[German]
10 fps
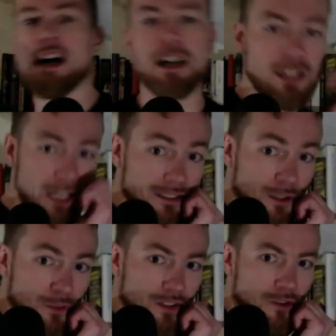rechte
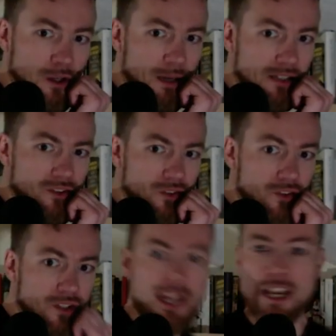auf den
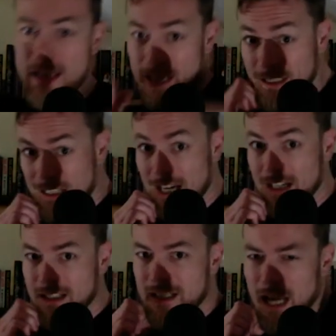Solarplexus, linke
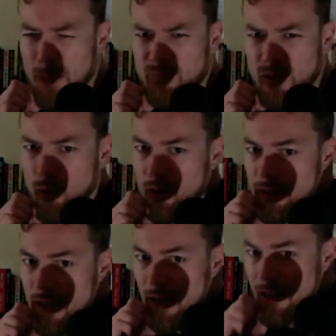Haken abtauchen
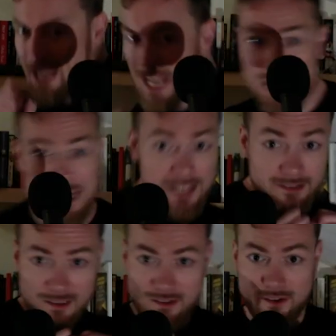nach
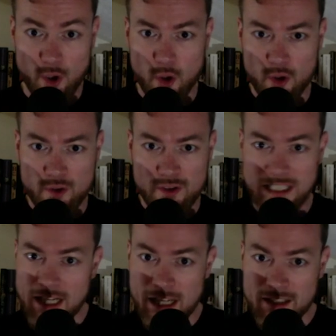links und
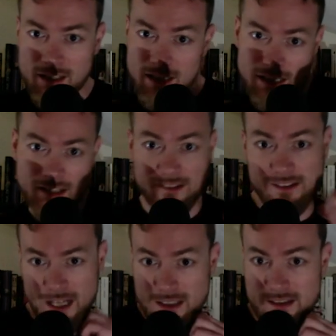gerade links
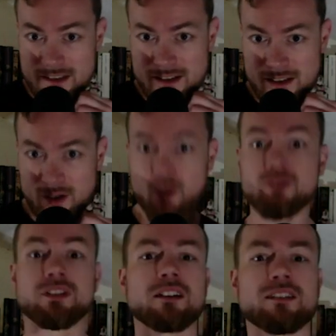rechts.
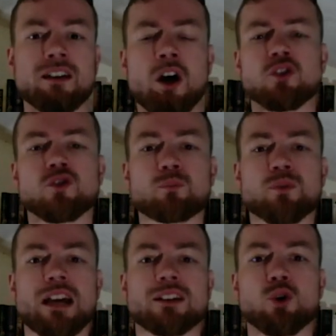Und das zu
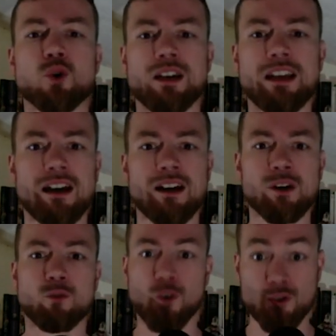Psycho Killer
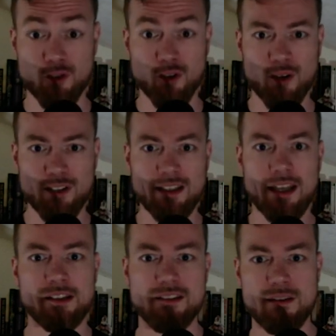von Talking
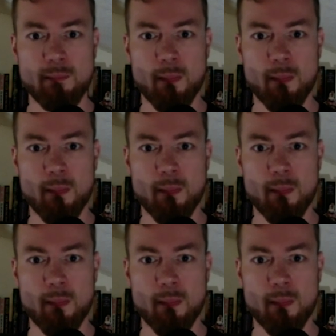Heads.